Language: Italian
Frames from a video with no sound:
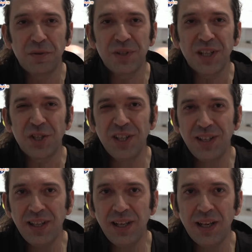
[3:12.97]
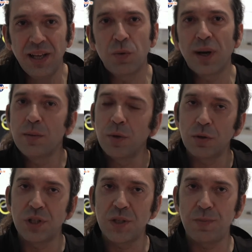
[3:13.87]
questa scintilla in qualche
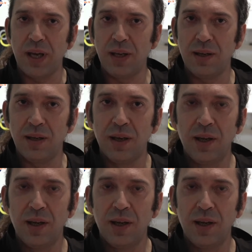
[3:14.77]
modo si spegne,